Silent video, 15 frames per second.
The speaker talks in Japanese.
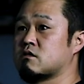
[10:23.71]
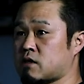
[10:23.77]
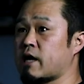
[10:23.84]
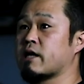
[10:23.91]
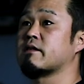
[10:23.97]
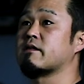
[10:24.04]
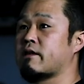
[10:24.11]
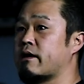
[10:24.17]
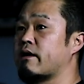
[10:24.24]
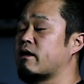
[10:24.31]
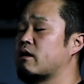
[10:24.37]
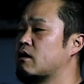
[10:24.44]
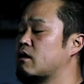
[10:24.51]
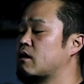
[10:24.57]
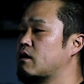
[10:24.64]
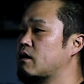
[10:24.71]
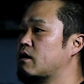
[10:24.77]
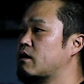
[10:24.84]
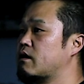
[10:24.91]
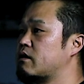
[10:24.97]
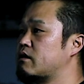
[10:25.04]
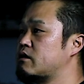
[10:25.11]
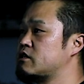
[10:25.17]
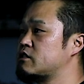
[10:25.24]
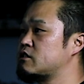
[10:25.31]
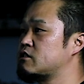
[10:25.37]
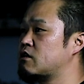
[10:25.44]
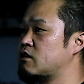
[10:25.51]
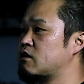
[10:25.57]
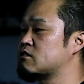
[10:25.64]
あって、
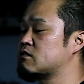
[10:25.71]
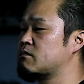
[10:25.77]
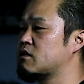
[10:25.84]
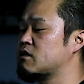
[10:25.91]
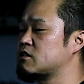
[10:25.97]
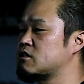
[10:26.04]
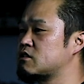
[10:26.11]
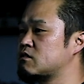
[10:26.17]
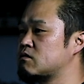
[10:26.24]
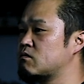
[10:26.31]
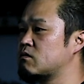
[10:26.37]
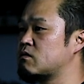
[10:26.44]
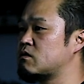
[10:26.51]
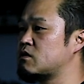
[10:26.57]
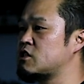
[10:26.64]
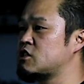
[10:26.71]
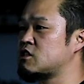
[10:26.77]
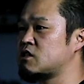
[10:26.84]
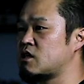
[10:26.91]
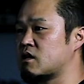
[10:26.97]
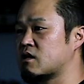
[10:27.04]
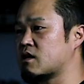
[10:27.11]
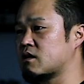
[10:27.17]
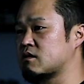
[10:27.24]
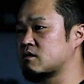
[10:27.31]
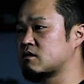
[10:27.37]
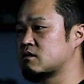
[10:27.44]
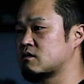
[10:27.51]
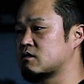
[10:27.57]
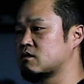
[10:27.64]
イージーライダースマガジンの1年間
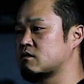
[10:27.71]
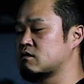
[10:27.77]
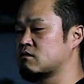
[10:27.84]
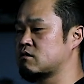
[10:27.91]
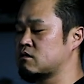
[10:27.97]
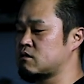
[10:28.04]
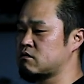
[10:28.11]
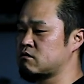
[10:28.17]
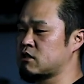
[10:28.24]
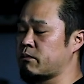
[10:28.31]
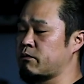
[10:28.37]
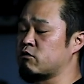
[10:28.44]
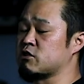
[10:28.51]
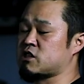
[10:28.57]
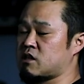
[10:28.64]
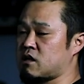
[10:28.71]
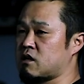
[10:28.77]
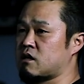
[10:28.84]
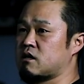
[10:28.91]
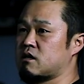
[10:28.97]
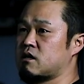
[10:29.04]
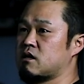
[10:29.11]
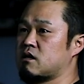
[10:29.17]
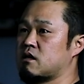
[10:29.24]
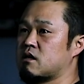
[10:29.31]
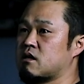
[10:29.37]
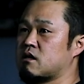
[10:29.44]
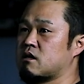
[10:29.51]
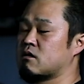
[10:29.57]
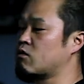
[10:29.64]
裏表紙が
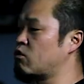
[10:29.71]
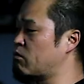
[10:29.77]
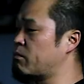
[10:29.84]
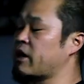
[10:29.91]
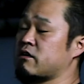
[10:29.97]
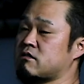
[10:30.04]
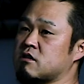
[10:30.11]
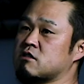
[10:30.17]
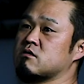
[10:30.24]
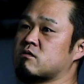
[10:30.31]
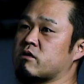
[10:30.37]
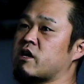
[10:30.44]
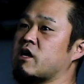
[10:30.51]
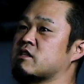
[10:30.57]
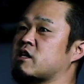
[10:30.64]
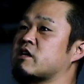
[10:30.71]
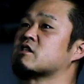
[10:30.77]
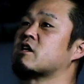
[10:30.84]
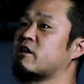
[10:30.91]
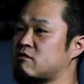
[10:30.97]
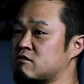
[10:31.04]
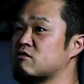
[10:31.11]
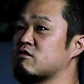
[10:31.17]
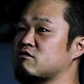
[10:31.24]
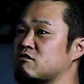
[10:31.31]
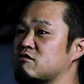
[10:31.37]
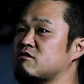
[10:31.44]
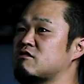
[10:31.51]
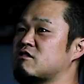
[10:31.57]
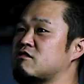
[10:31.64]
このバイクがずっと掲載されるってい
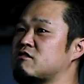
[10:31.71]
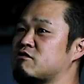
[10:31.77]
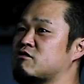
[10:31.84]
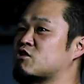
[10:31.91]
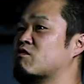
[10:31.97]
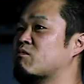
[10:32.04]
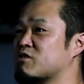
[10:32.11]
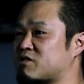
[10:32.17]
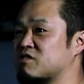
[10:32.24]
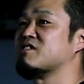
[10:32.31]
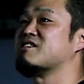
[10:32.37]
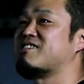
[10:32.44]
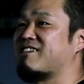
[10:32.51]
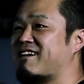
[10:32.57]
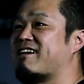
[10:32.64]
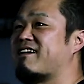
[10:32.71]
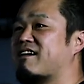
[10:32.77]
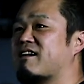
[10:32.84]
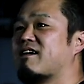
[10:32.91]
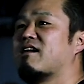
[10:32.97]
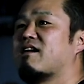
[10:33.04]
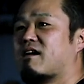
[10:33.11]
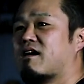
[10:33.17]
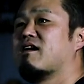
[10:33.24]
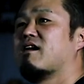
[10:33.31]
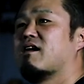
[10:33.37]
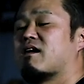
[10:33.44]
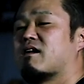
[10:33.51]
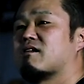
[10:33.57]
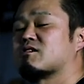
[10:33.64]
う副賞もついて、すげ
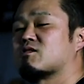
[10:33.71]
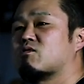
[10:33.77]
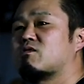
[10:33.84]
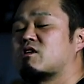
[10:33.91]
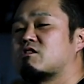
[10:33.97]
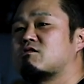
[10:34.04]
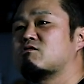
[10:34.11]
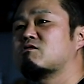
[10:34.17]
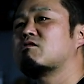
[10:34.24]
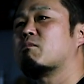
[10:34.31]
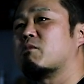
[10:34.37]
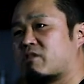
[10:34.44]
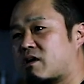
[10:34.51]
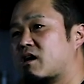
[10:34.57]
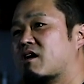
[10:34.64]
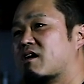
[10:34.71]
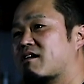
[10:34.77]
え。だからそういうのもね